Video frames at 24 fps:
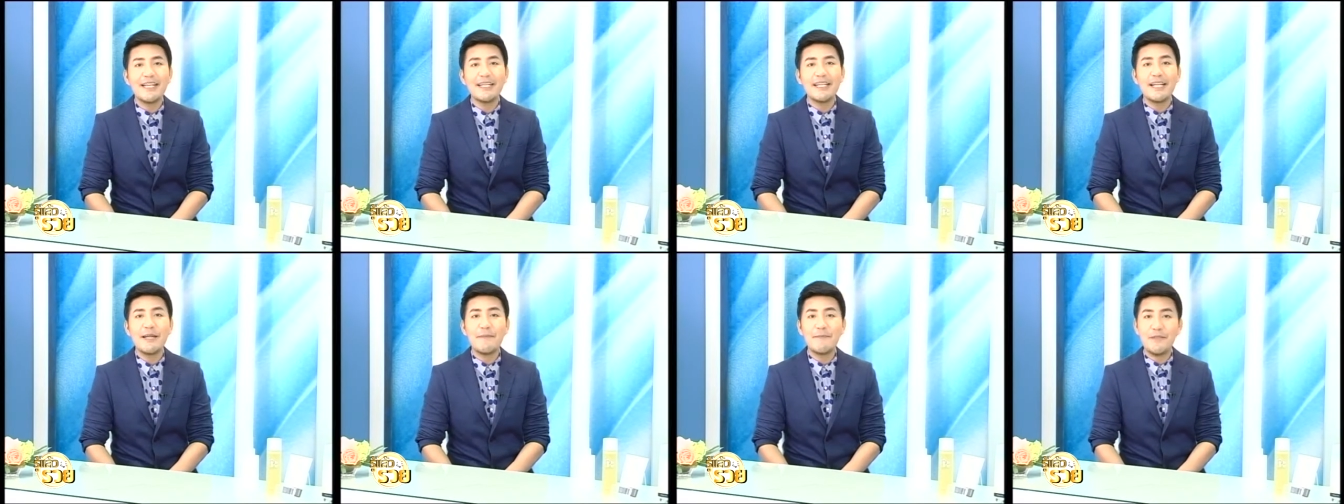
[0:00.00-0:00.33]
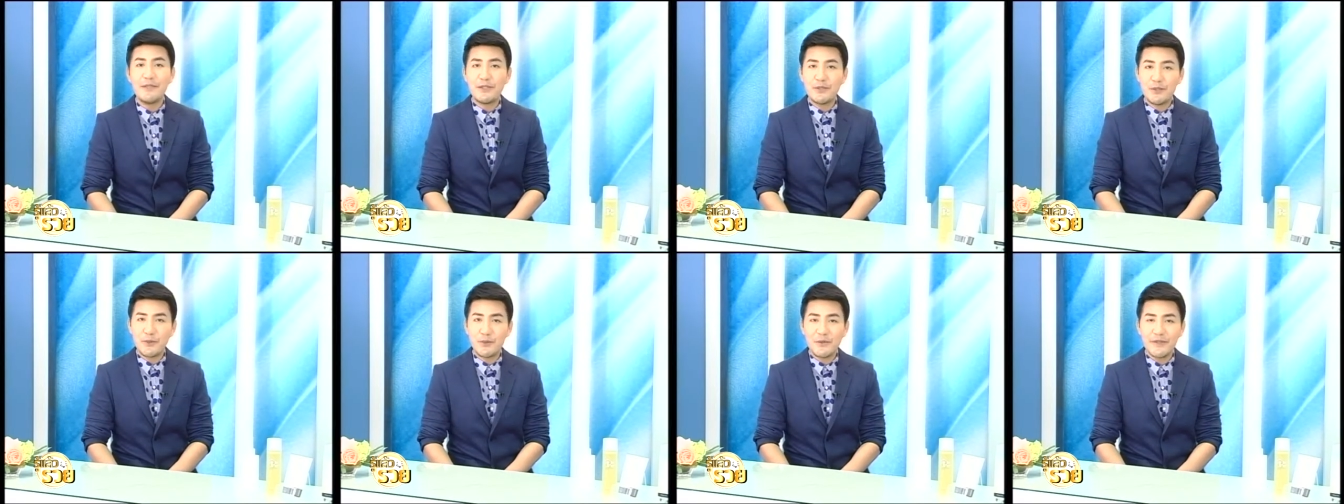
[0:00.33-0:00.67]
และ
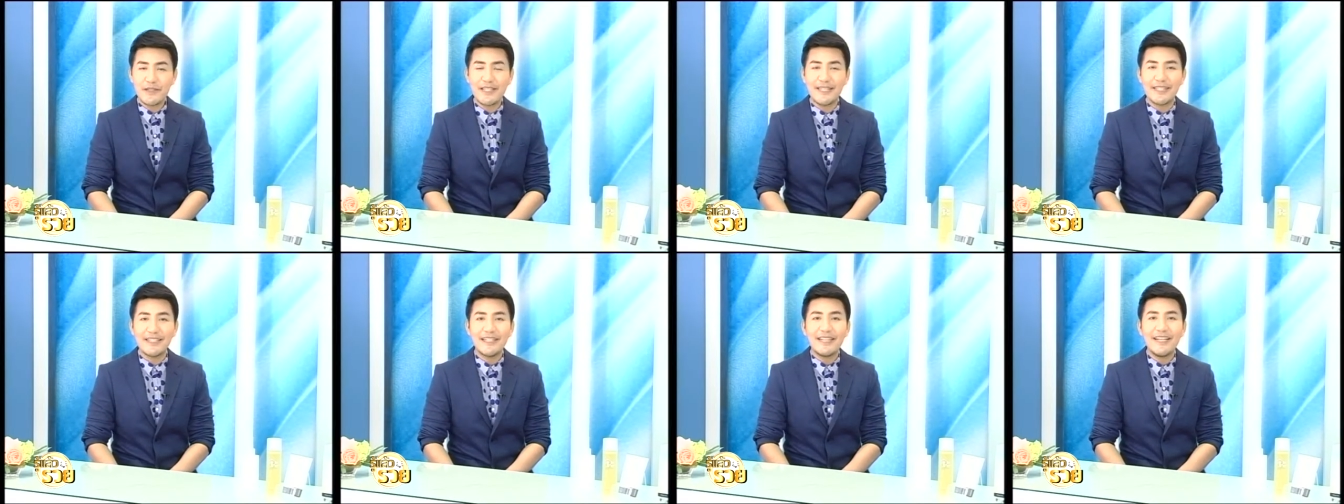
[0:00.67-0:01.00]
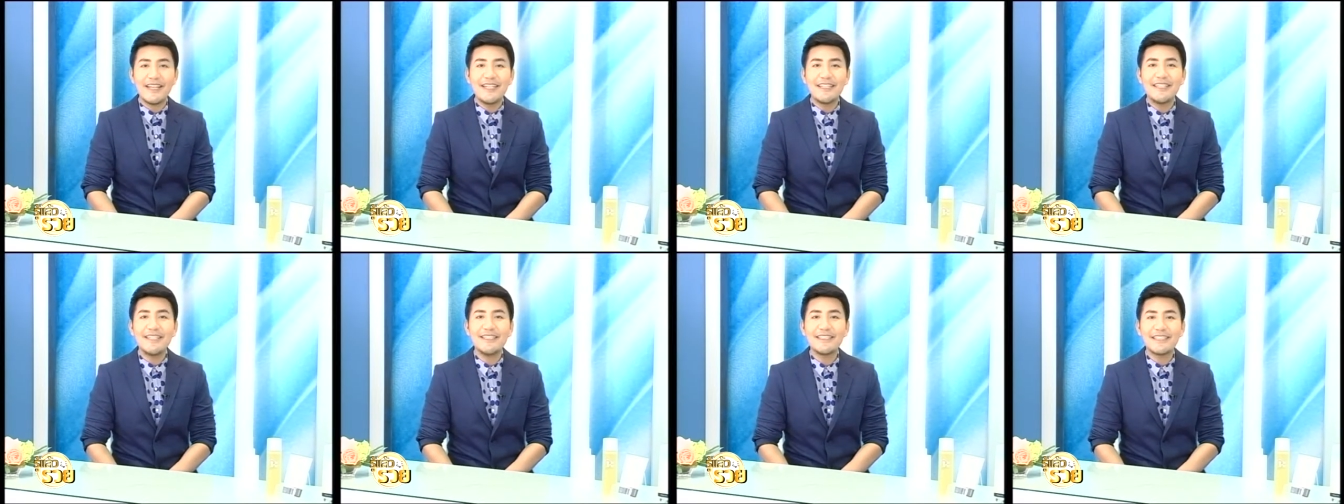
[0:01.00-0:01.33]
มีธุรกิจ
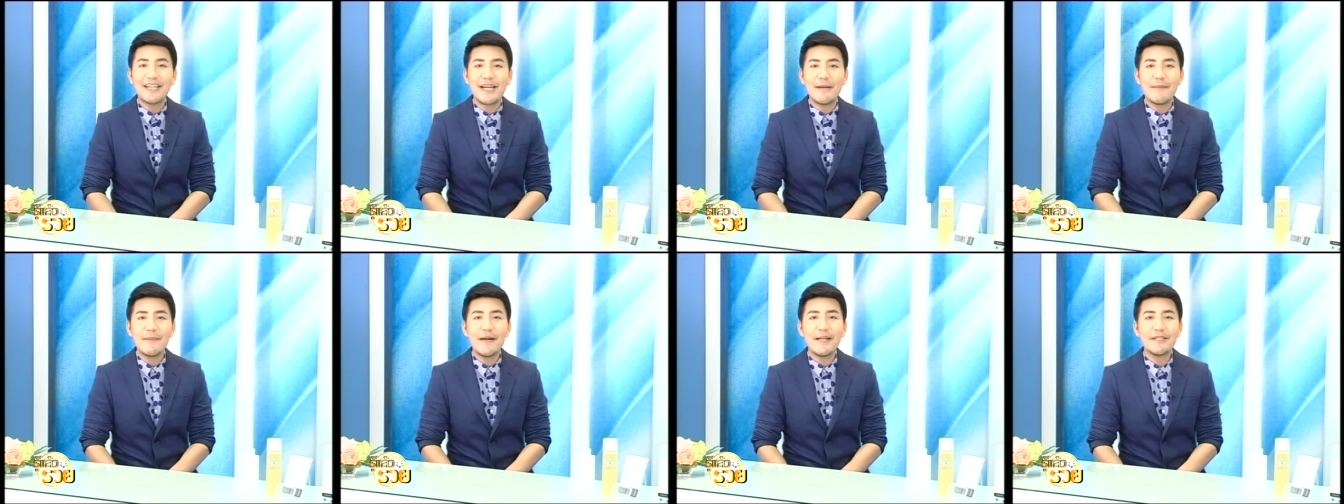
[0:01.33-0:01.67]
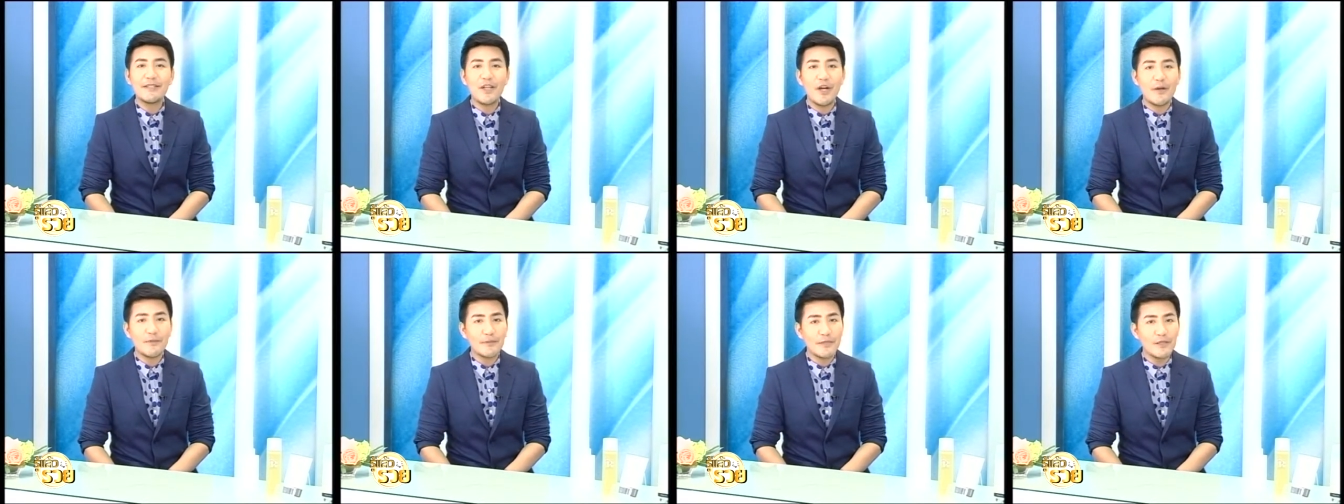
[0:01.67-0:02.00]
ที่สามารถ
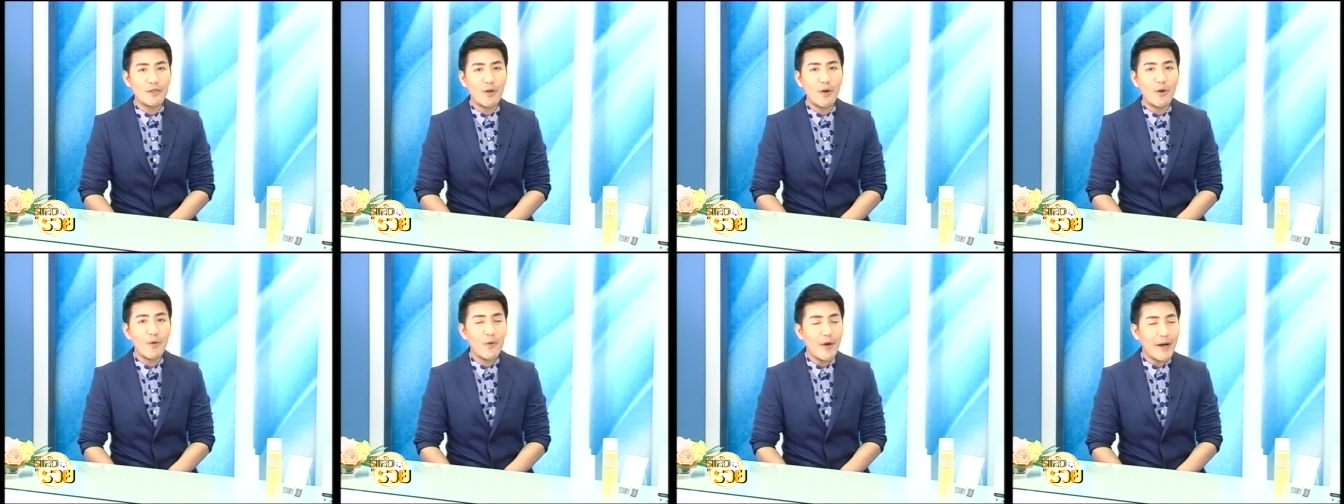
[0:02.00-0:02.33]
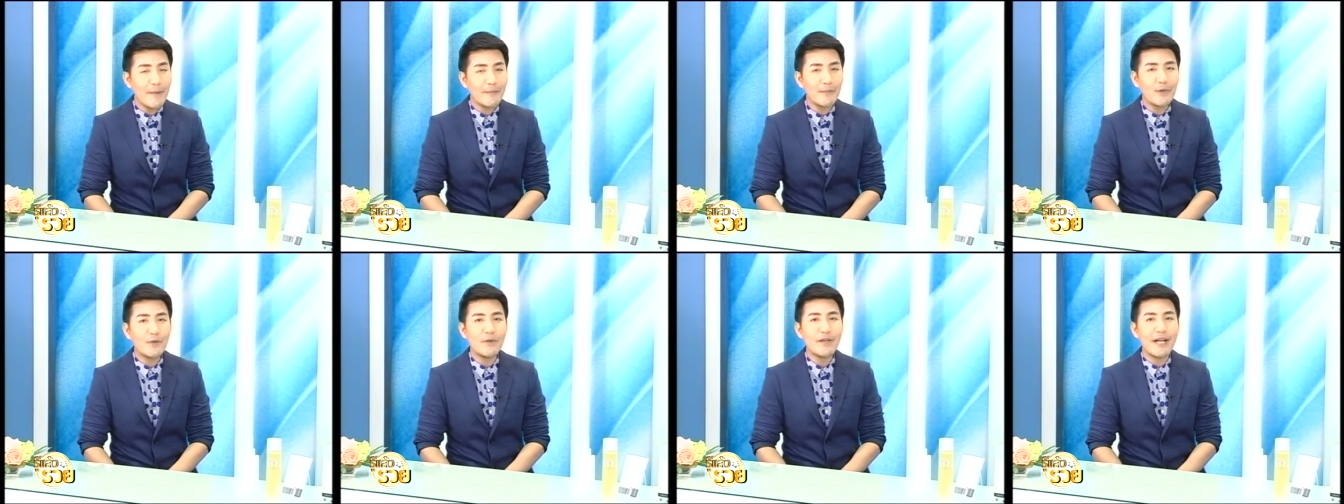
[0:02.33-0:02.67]
ตอบสนองควา
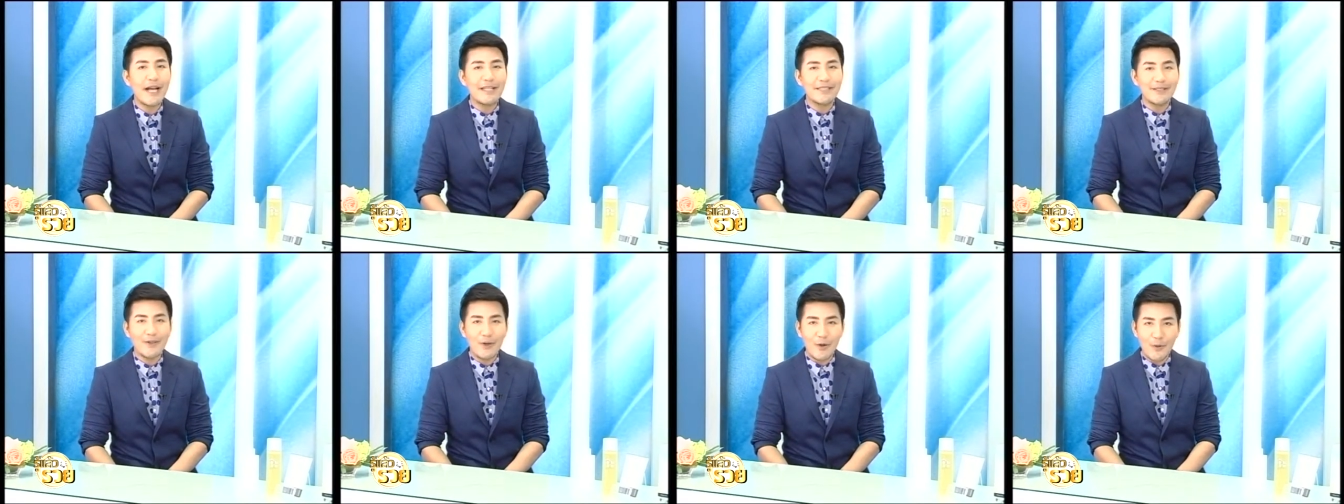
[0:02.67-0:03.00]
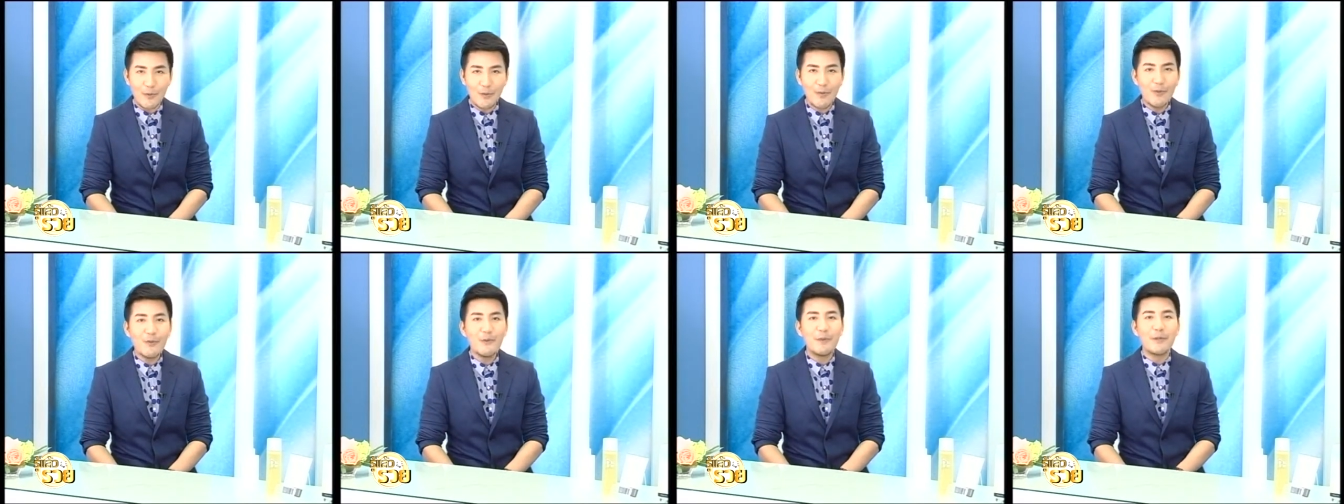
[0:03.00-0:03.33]
มต้องการของ
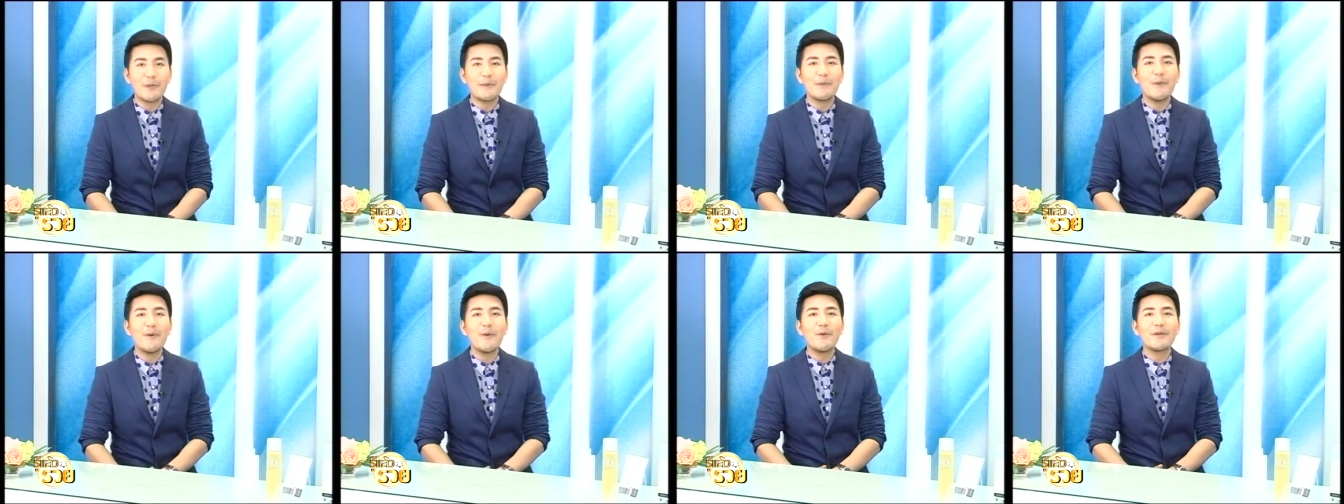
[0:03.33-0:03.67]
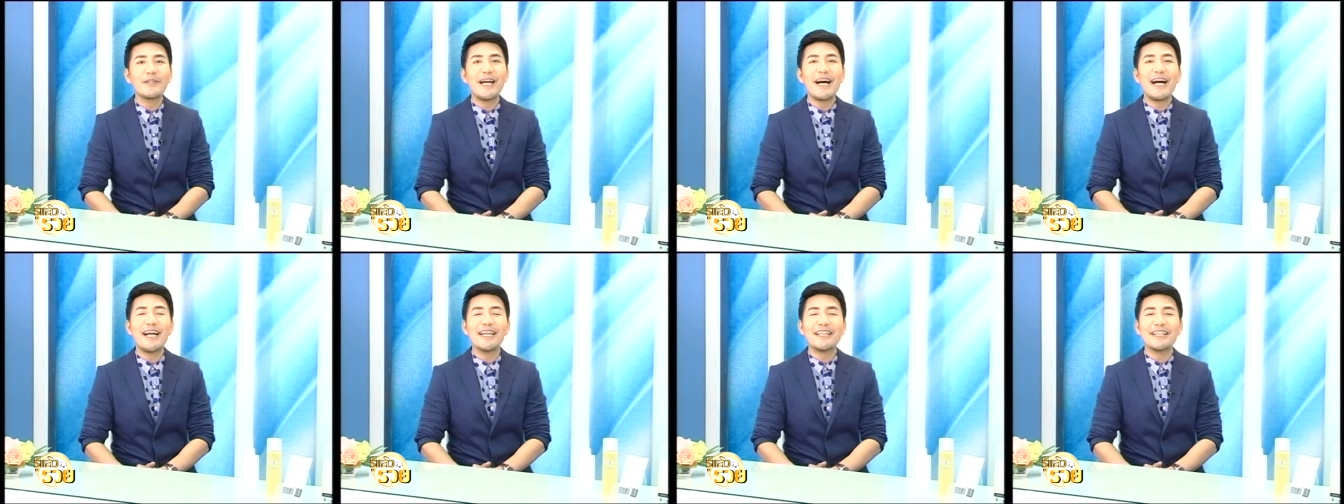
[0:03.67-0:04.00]
ผู้บริโภค
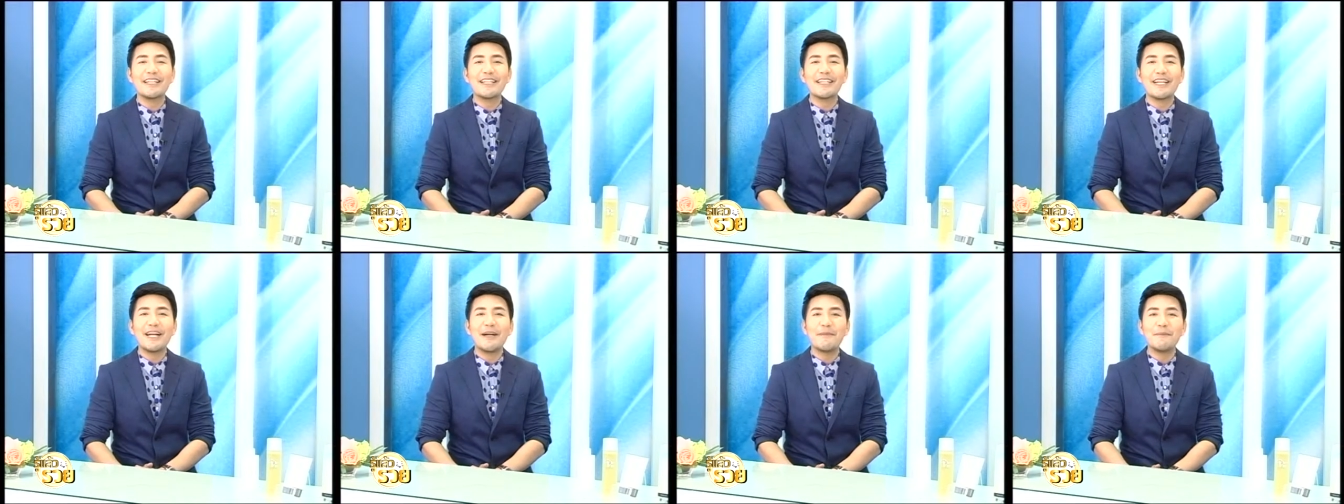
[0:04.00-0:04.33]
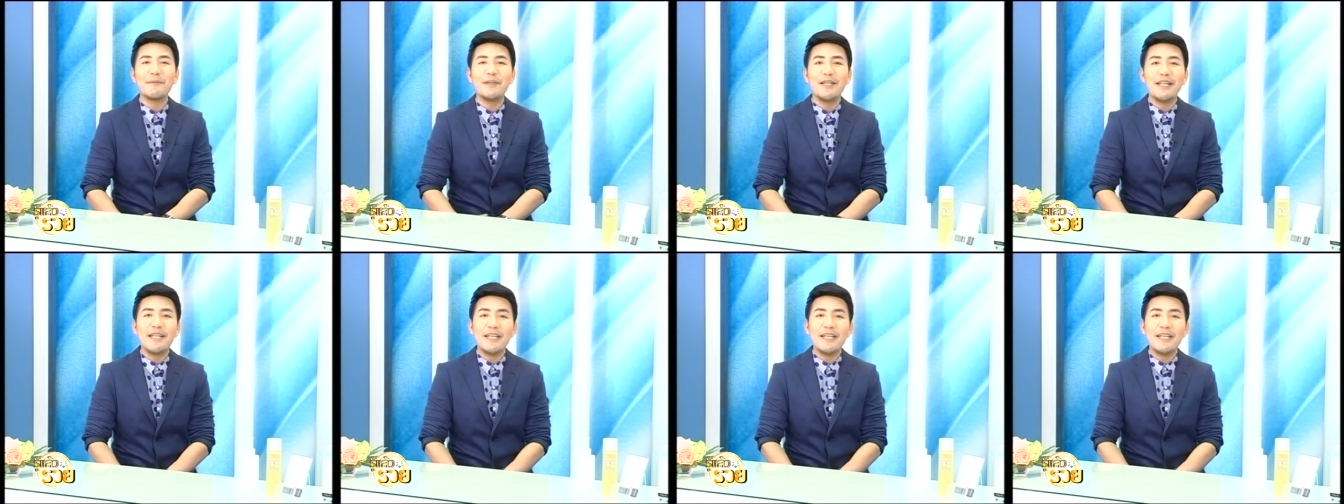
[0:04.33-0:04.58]
ได้นะครับ